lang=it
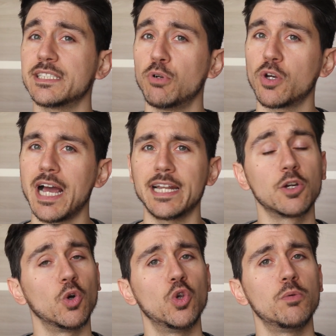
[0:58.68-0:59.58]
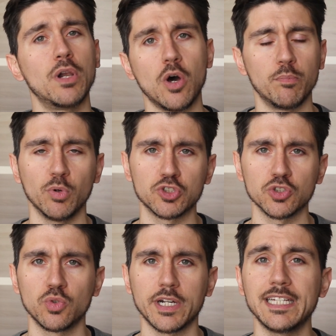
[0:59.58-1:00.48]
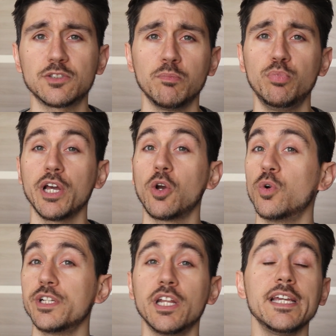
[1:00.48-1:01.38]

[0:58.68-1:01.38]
sbloccare con lo l'oblò posto sul retro oppure con